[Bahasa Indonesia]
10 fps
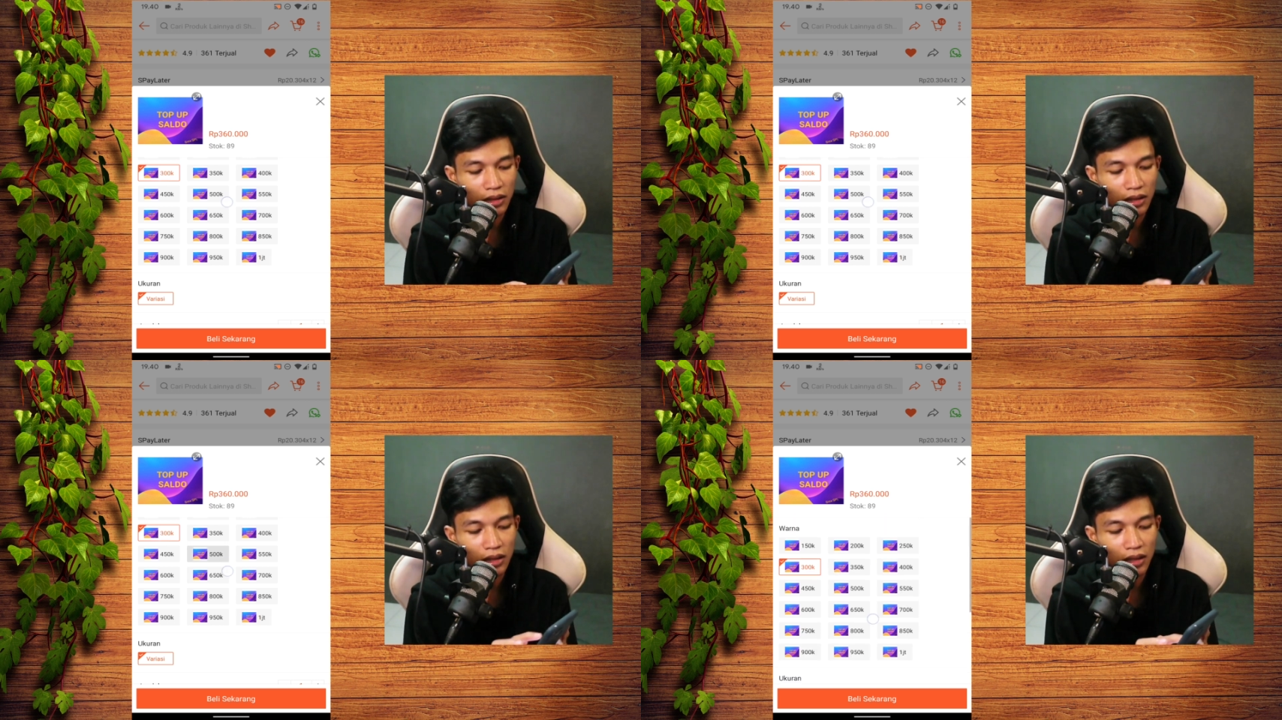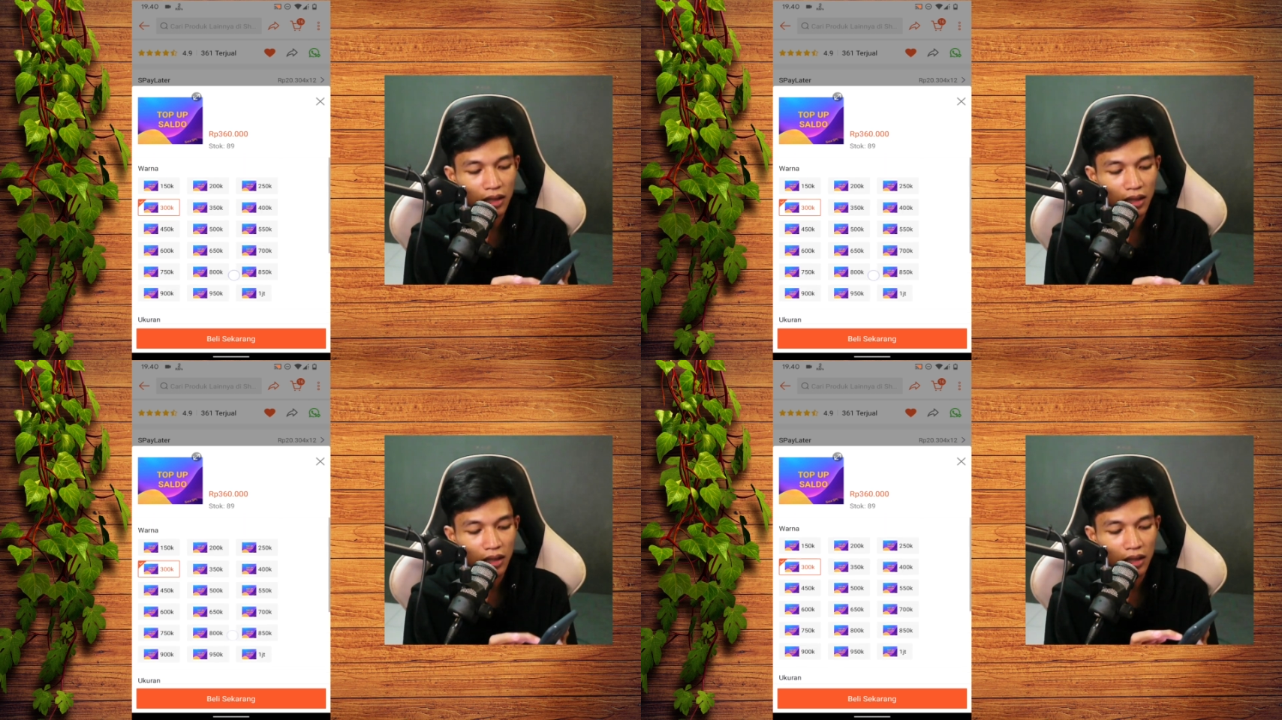
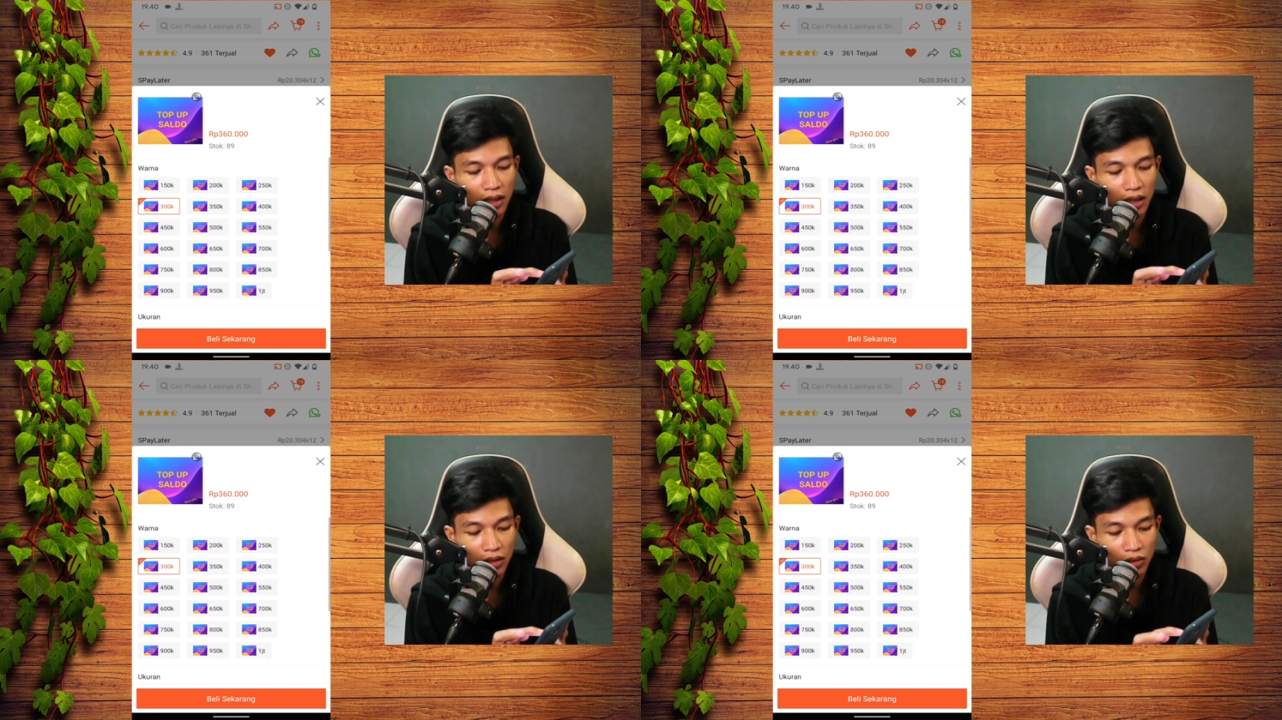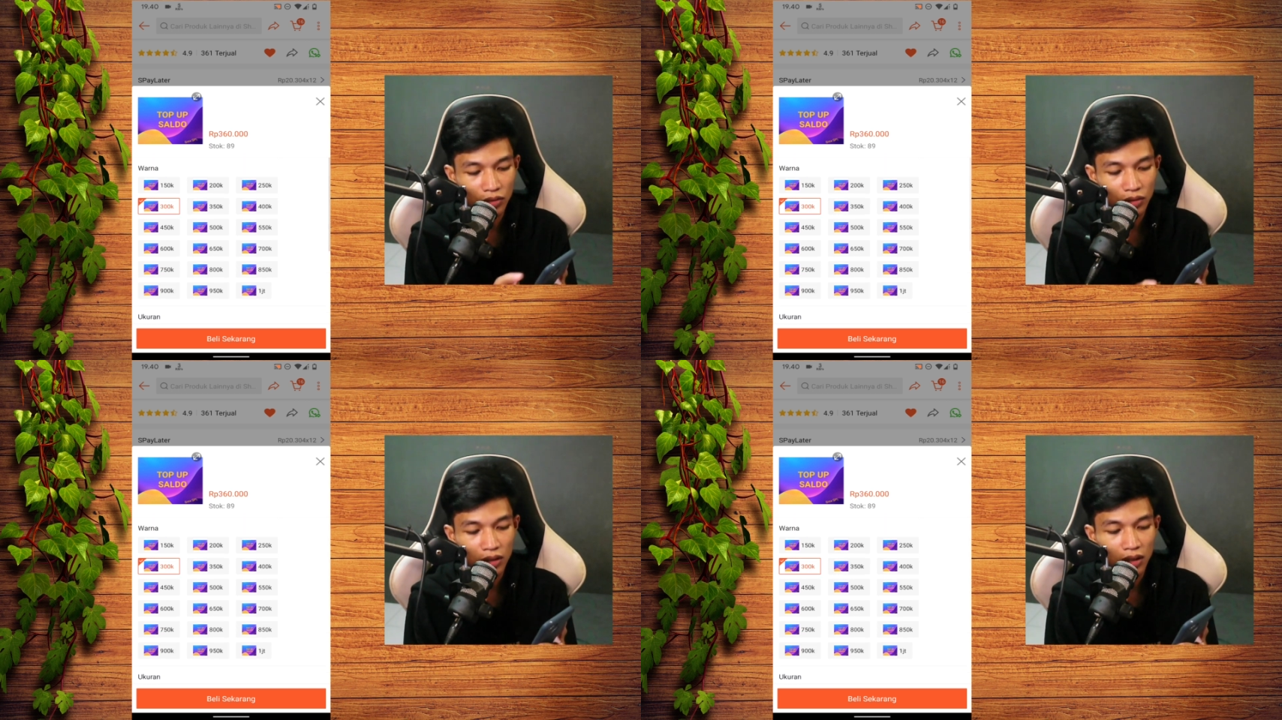
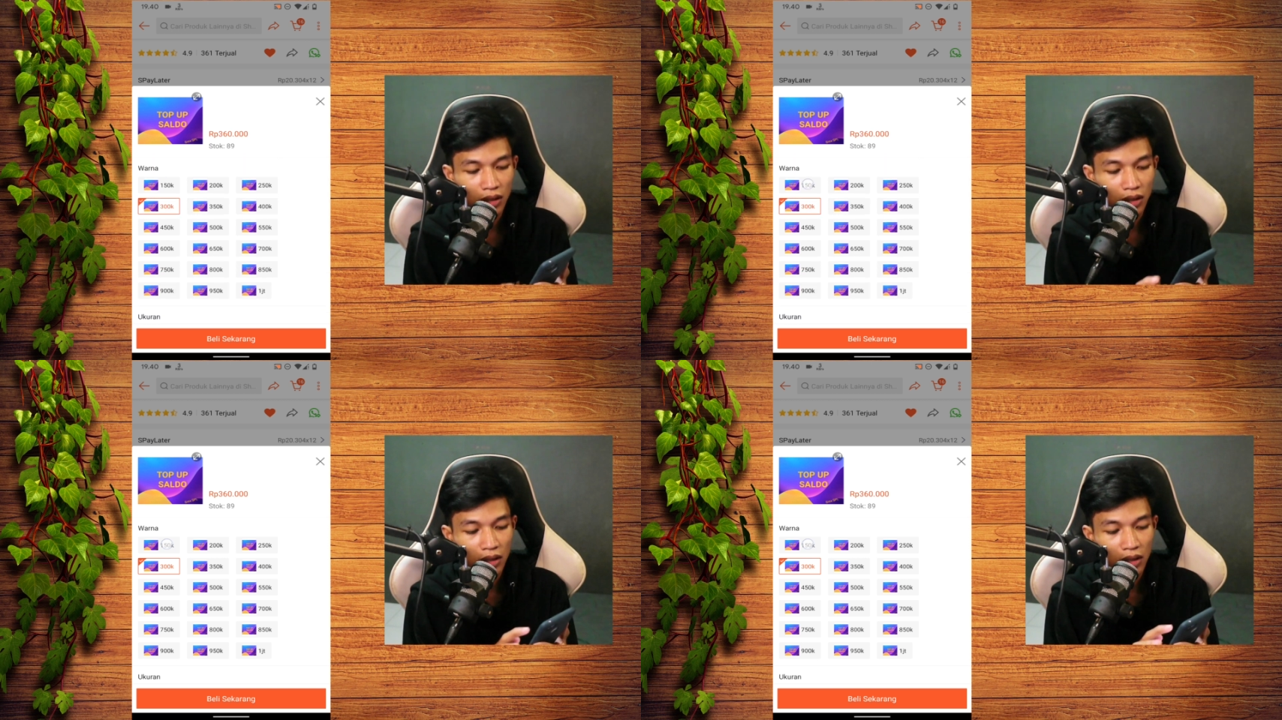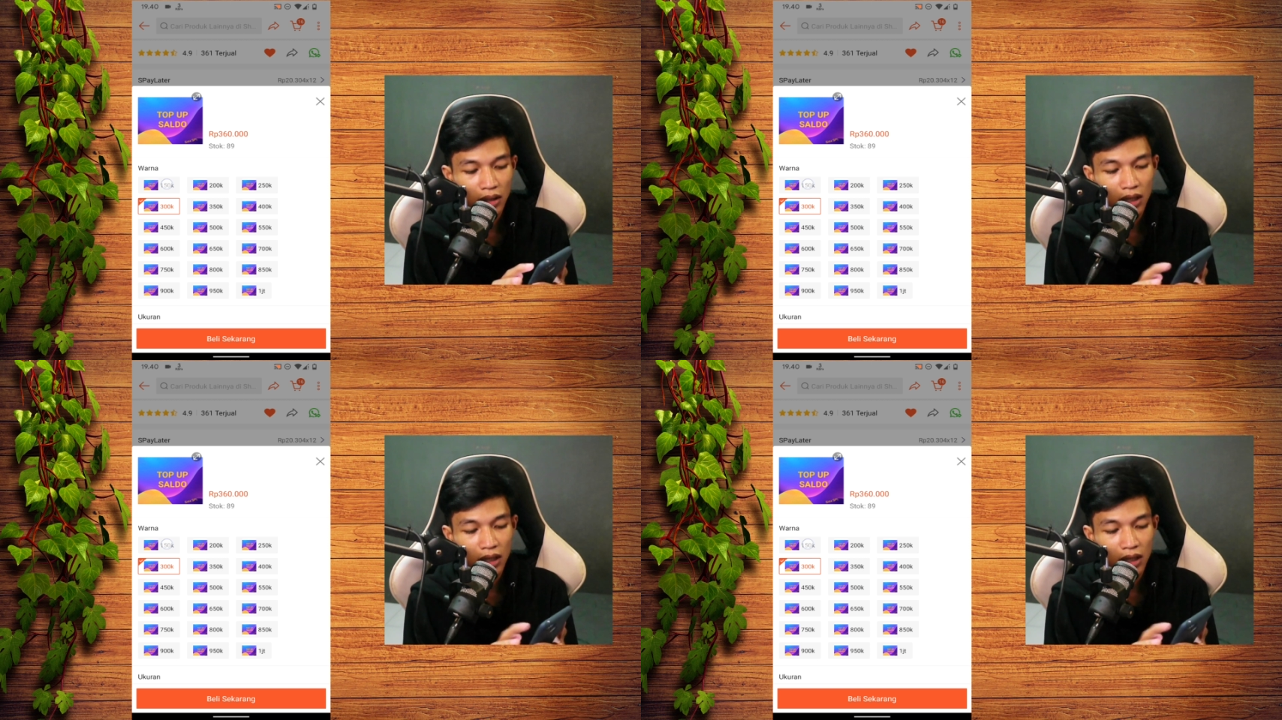360